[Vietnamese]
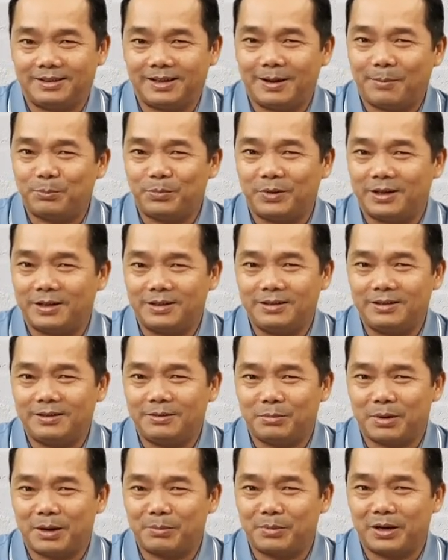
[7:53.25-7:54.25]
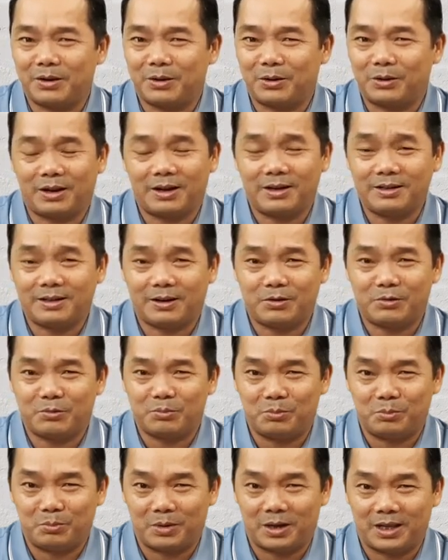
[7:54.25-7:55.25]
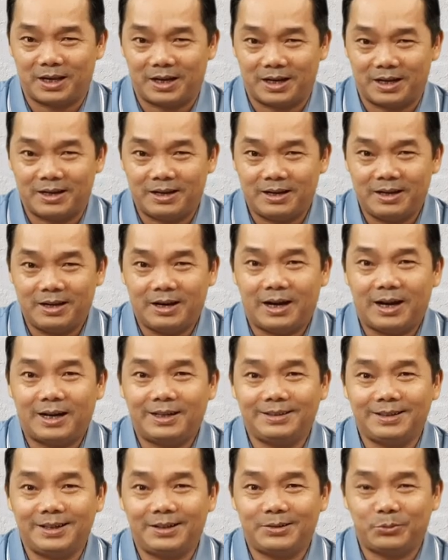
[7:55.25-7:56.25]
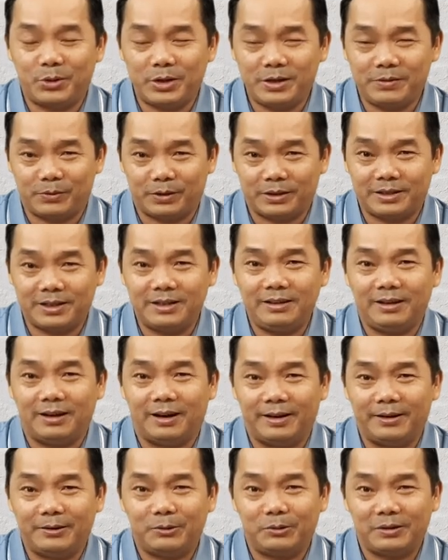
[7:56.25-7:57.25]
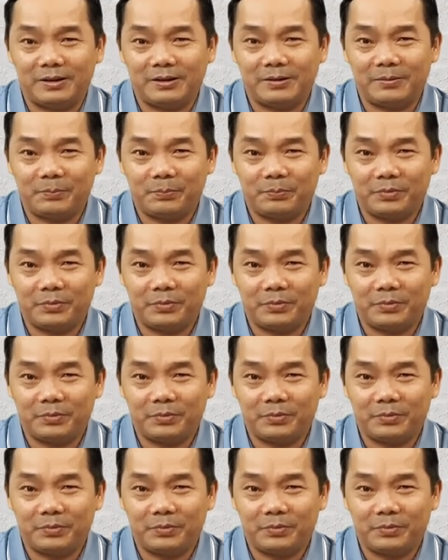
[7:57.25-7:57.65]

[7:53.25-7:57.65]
dâm nữ Babylon lớn đâu, mà là Antichrist và chính thể của nó.